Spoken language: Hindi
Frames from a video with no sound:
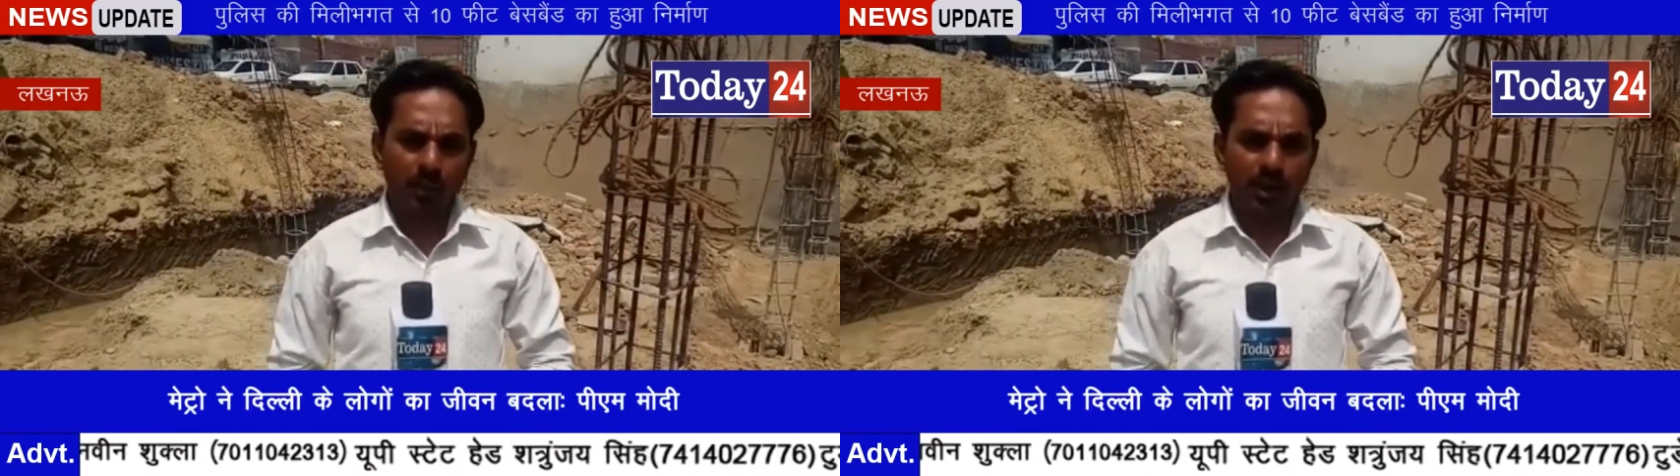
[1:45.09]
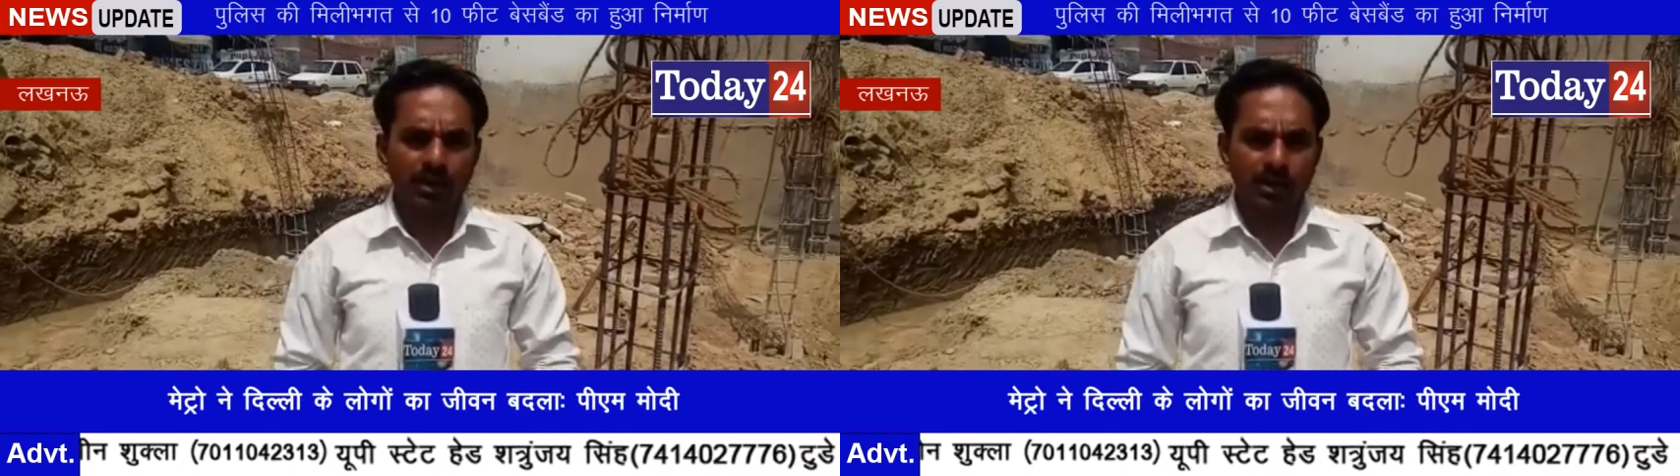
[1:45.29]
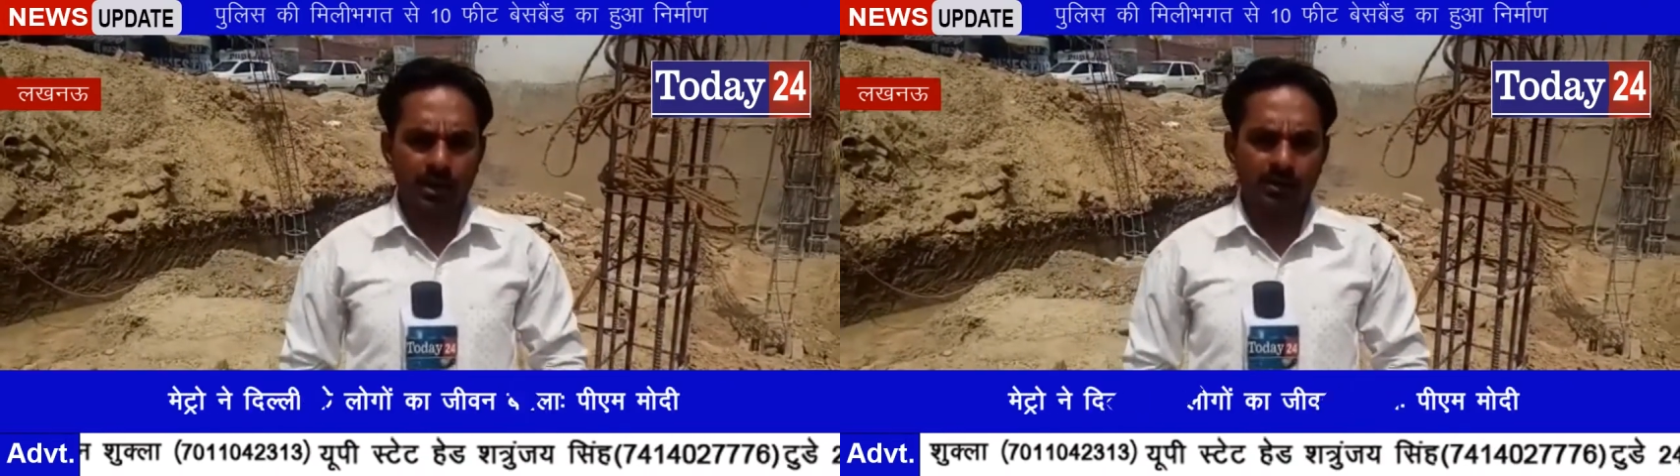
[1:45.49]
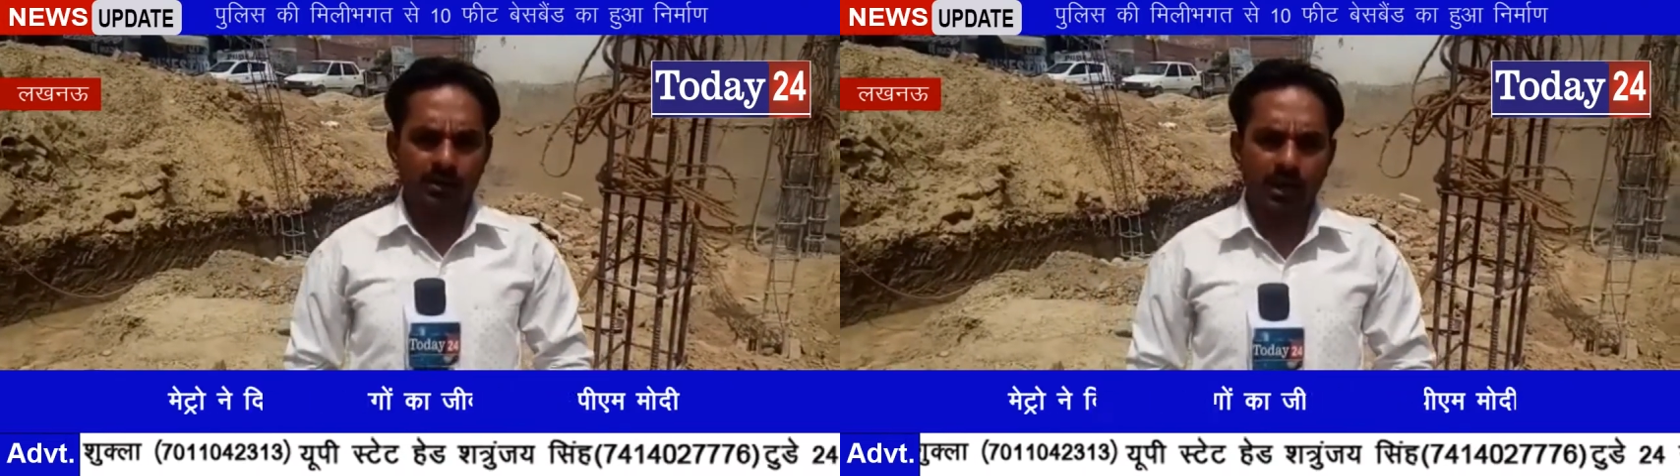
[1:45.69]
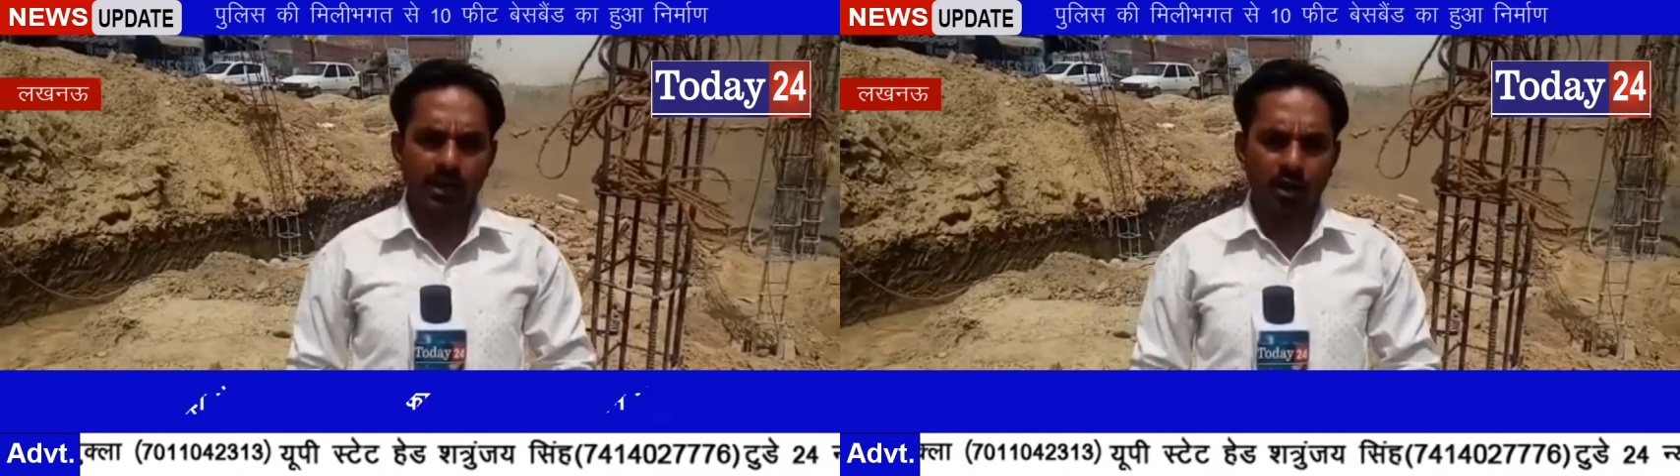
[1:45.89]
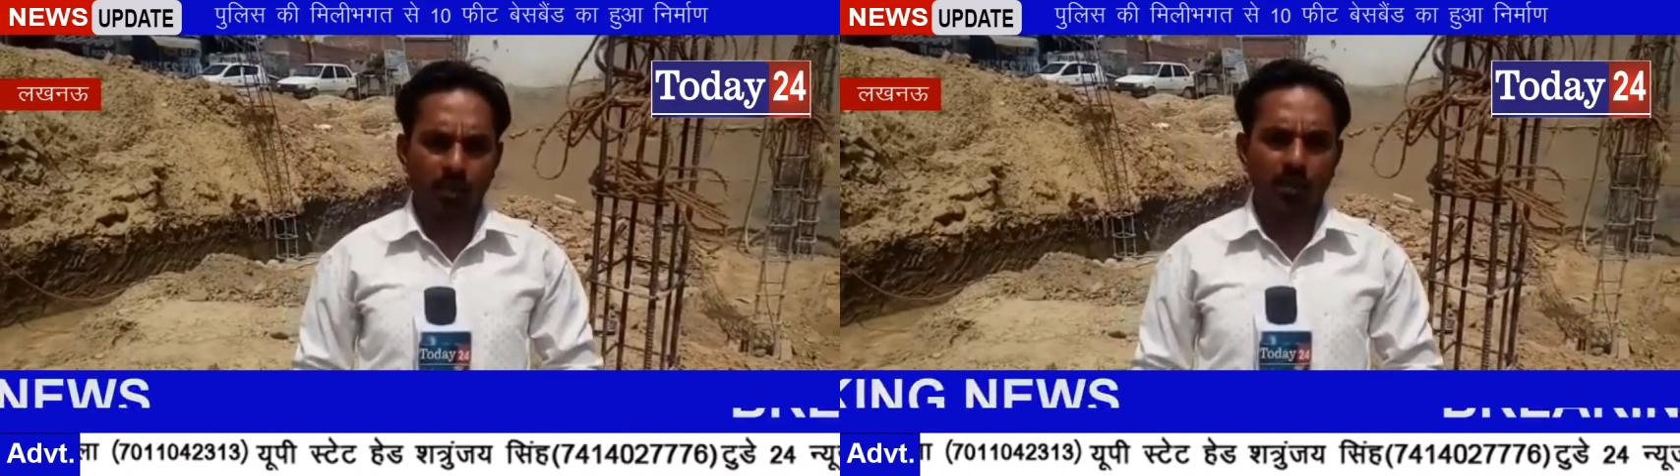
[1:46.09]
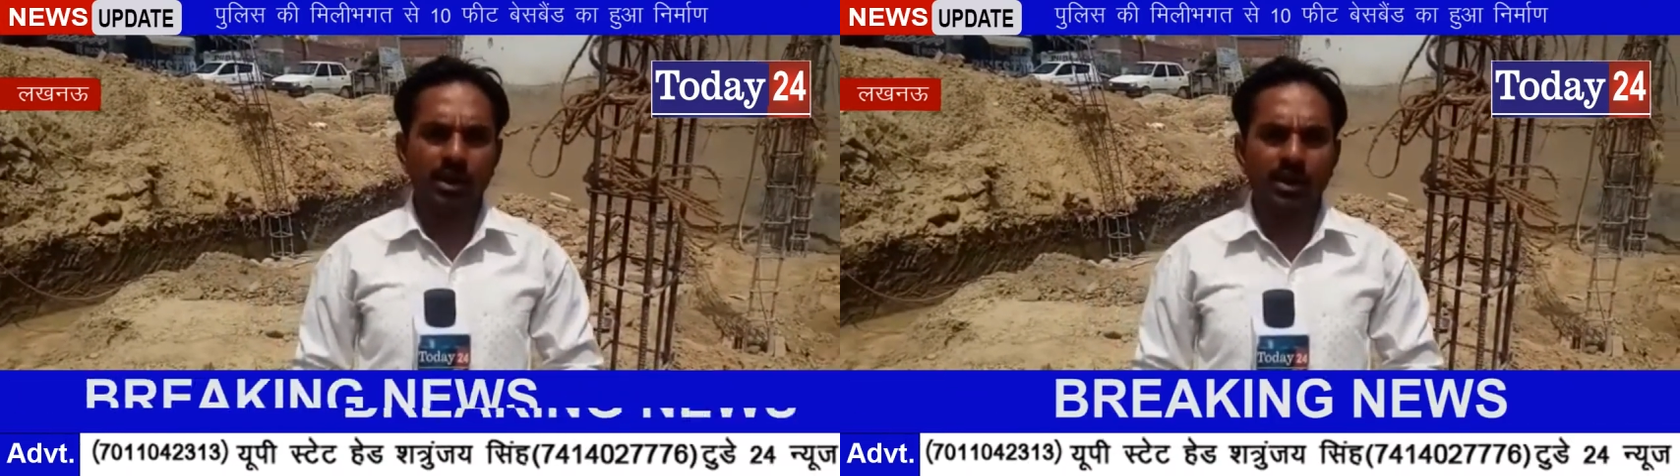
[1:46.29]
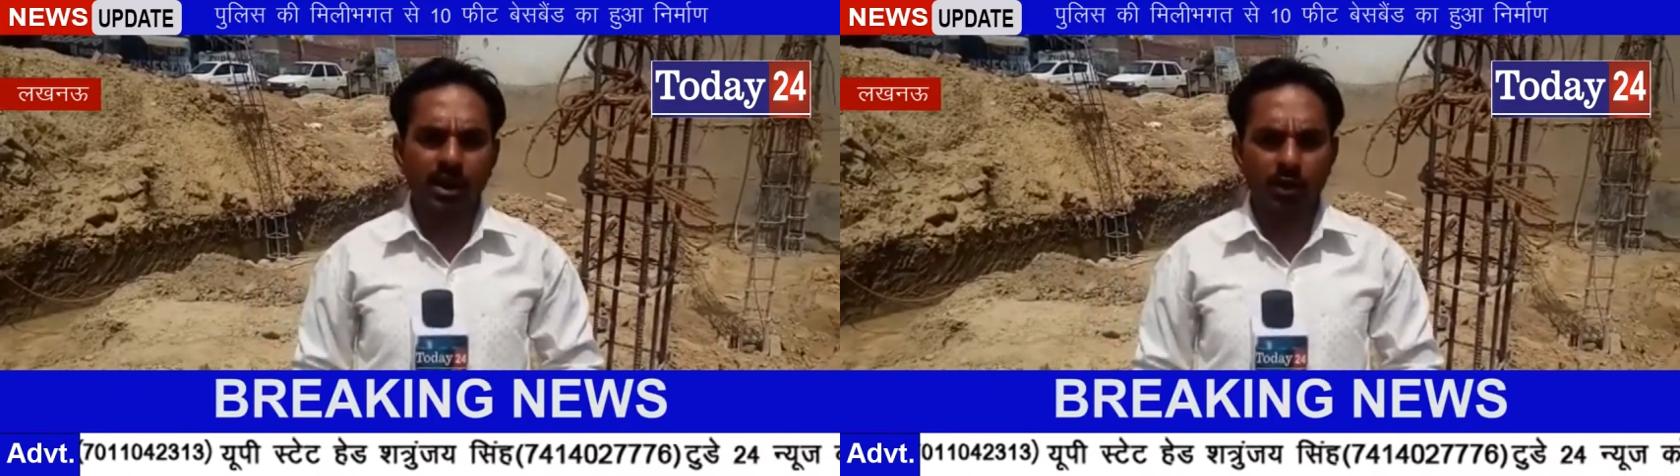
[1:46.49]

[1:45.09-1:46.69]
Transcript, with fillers: अवैध खनन जारी और बिल्डिंग